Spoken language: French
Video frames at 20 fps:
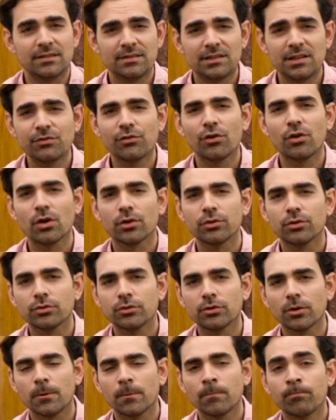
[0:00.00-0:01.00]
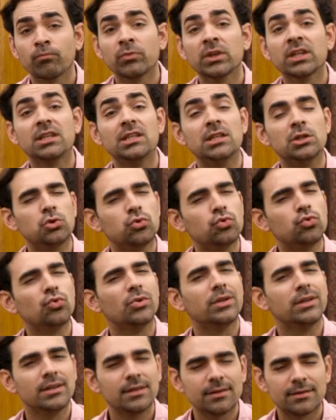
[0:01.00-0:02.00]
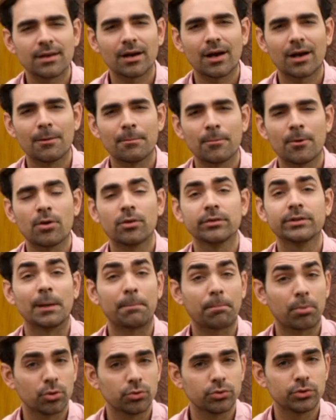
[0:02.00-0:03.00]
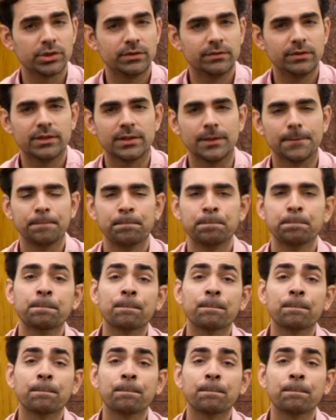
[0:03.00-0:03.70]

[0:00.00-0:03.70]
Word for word: 6 voleurs de temps qui tuent littéralement ta productivité.